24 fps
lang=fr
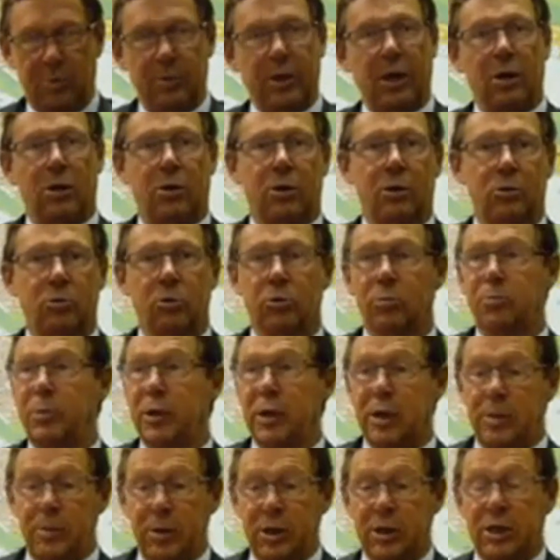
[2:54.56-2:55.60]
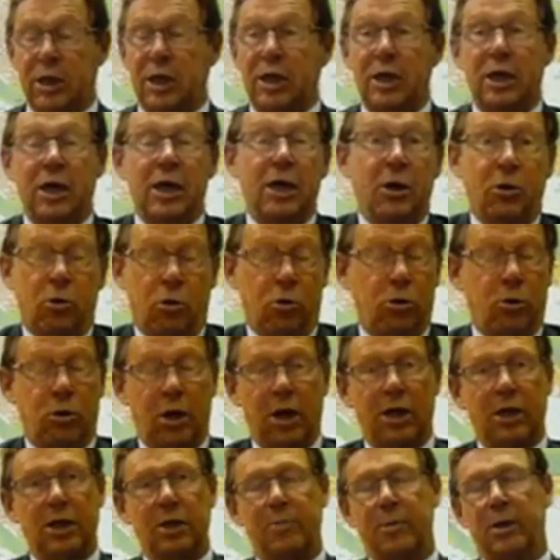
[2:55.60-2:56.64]
Très bien, compte pénibilité,
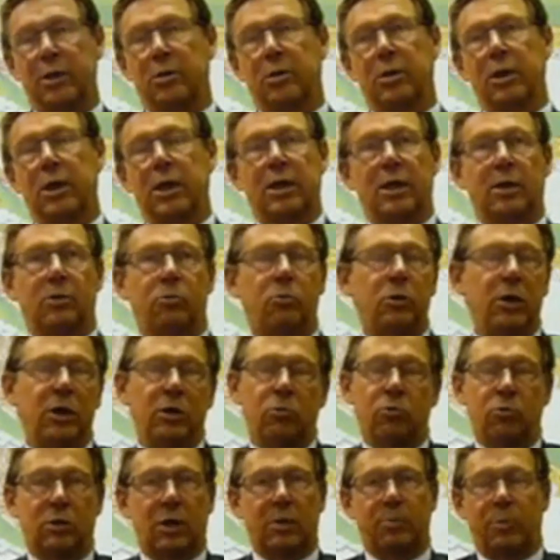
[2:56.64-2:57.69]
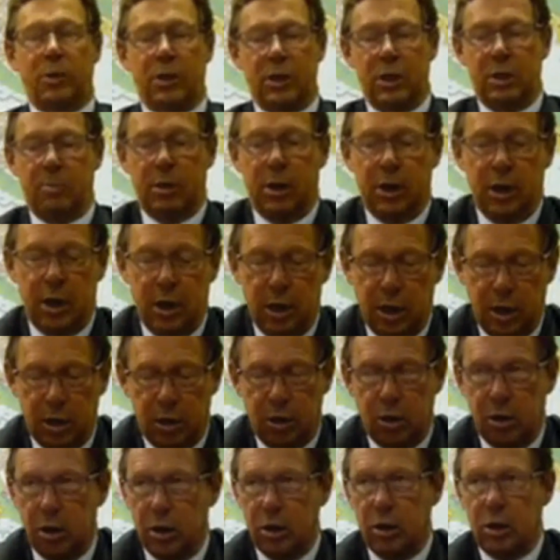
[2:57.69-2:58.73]
on leur a dit, mais attendez, oui, tout est pénible,
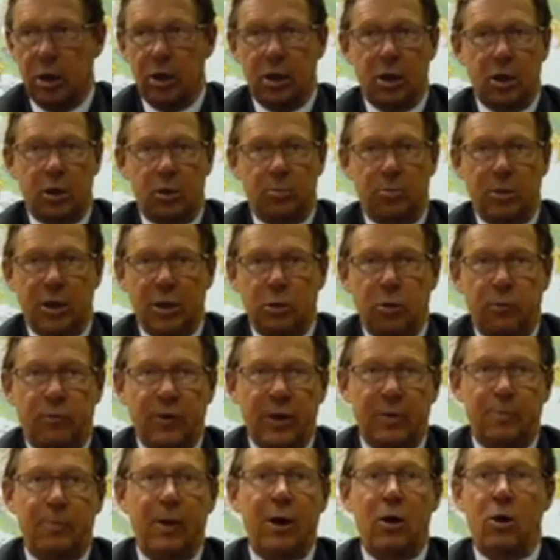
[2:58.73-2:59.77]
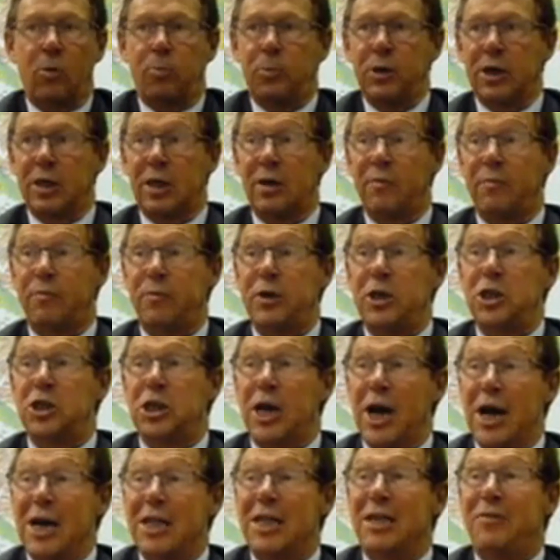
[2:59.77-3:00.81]
euh, mais ne faites pas remplir des
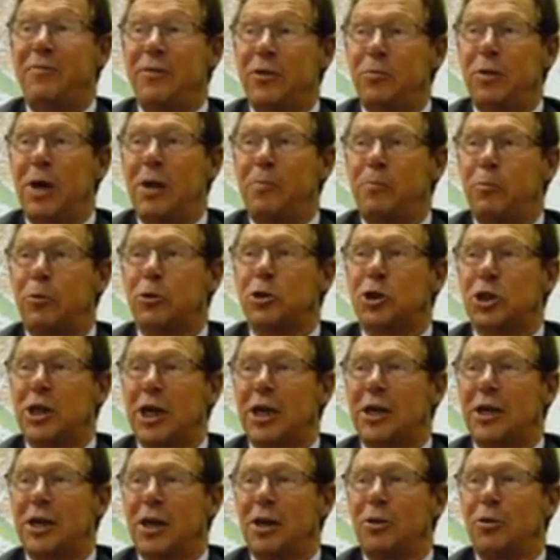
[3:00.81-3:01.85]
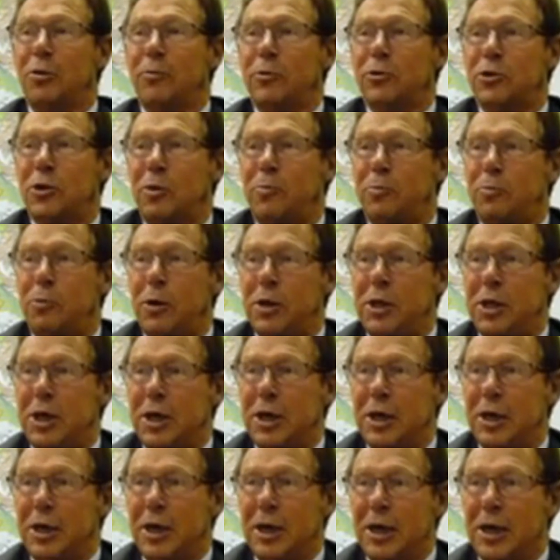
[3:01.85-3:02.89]
fiches individuelles pour chacun de vos
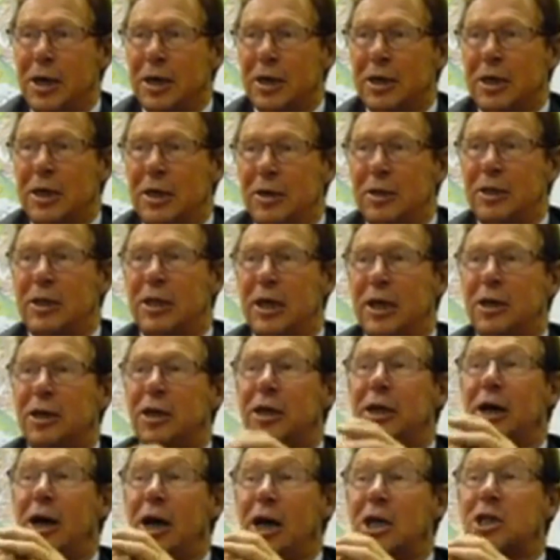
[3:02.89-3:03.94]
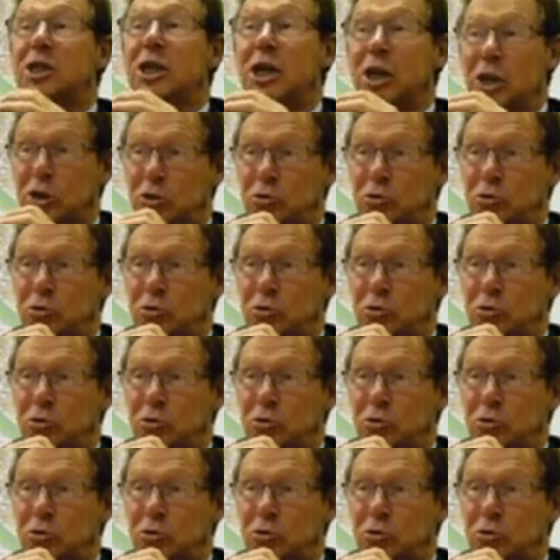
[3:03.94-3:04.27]
employés qui décrira